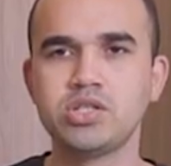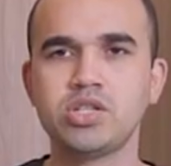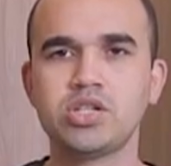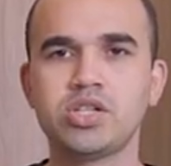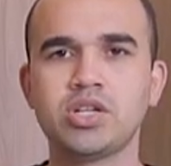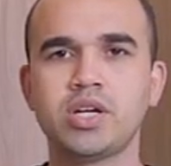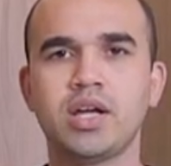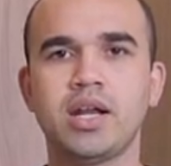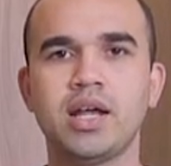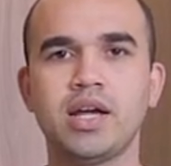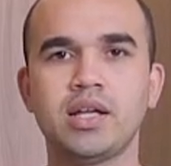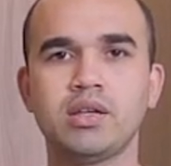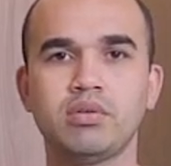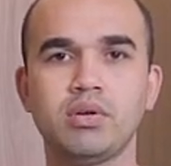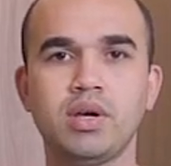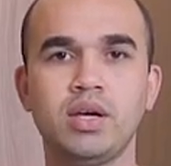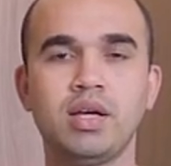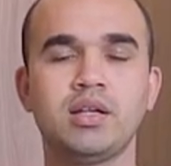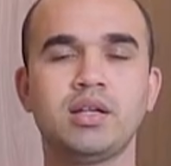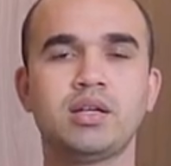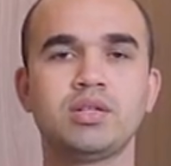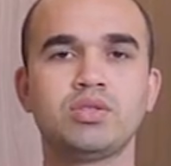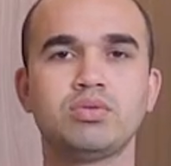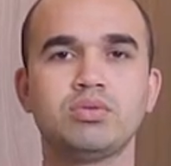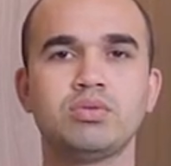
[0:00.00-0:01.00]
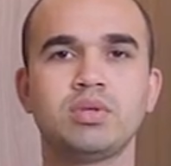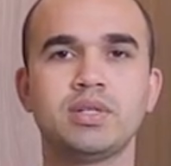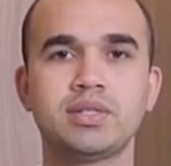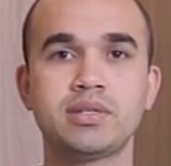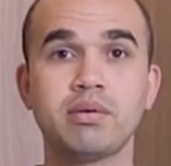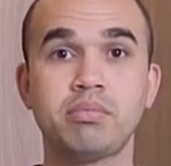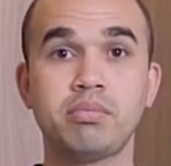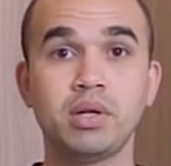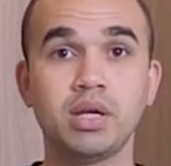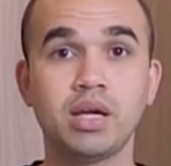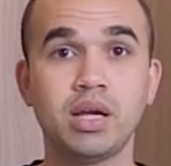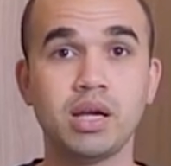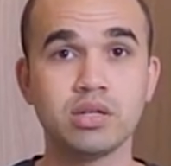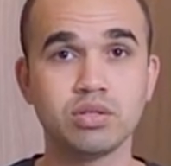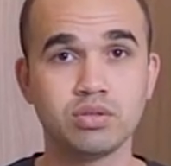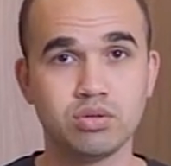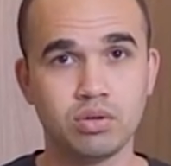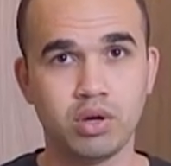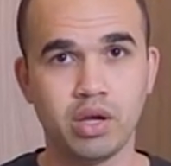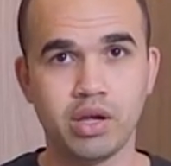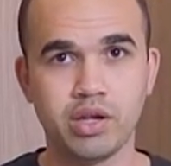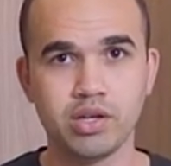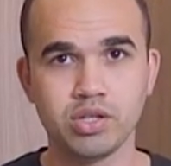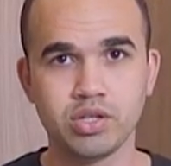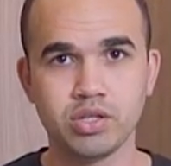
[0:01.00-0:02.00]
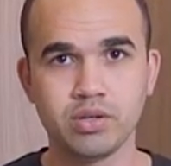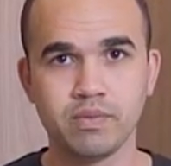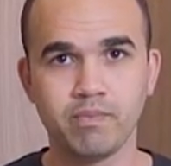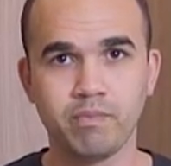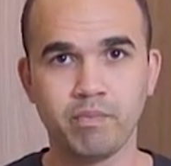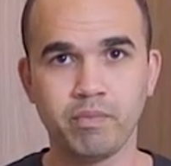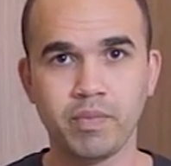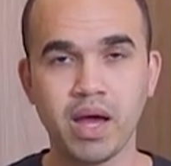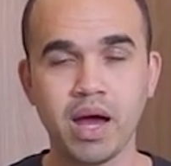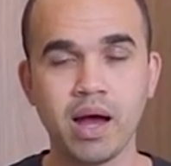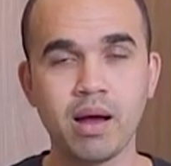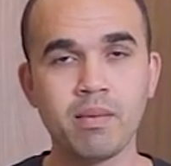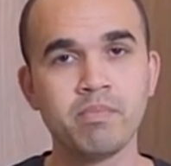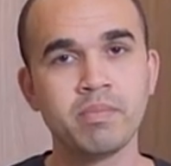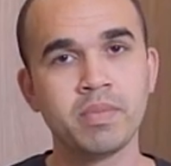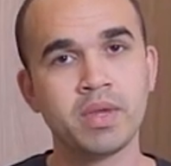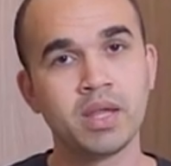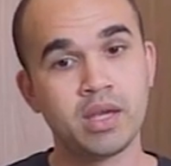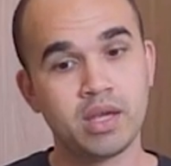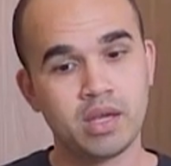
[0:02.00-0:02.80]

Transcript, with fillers: discreto aí nas suas aplicações, tá?